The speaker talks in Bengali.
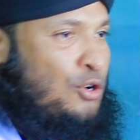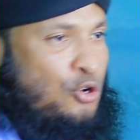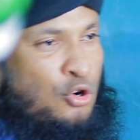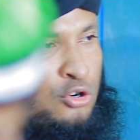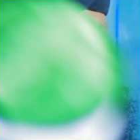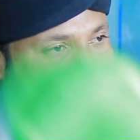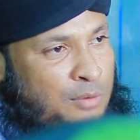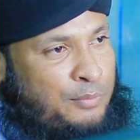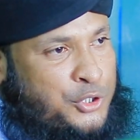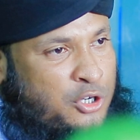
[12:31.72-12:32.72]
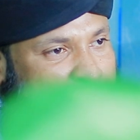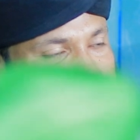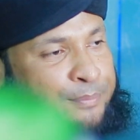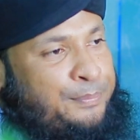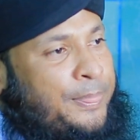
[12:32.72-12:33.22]
খুব অল্প
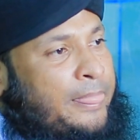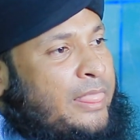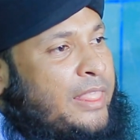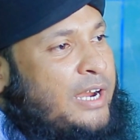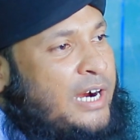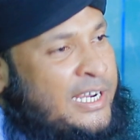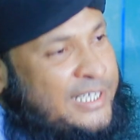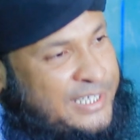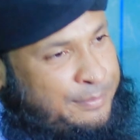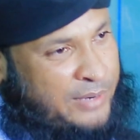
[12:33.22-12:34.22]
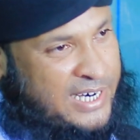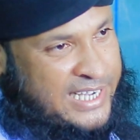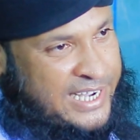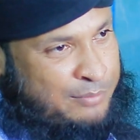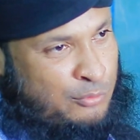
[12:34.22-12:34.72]
সময়ে আয়াতে
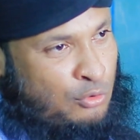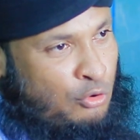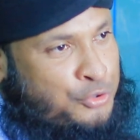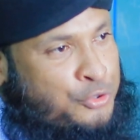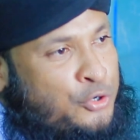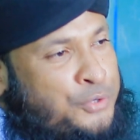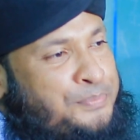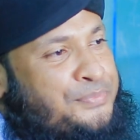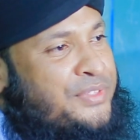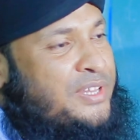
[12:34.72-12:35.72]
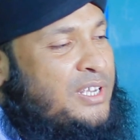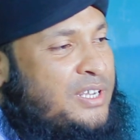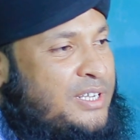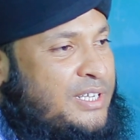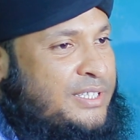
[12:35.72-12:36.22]
পাকের মূল অর্থ
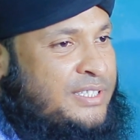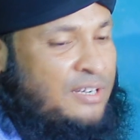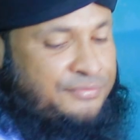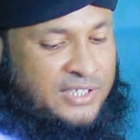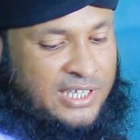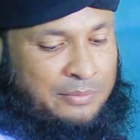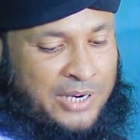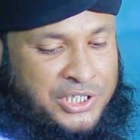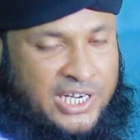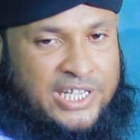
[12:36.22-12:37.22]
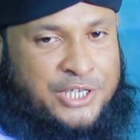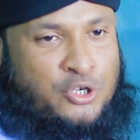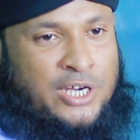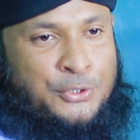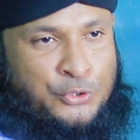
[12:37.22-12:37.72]
তাফসিরের ভাষায় কিছু
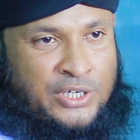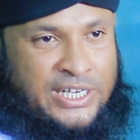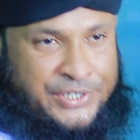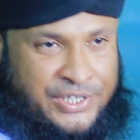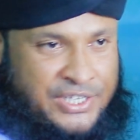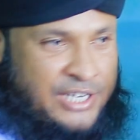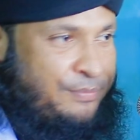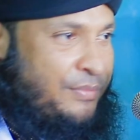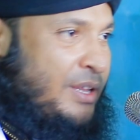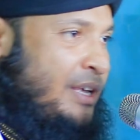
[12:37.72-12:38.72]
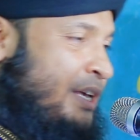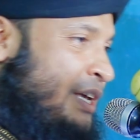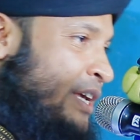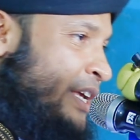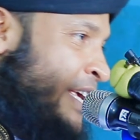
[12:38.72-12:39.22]
আলোচনা এসেছে
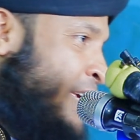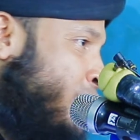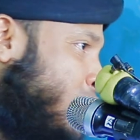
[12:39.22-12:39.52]
এইগুলো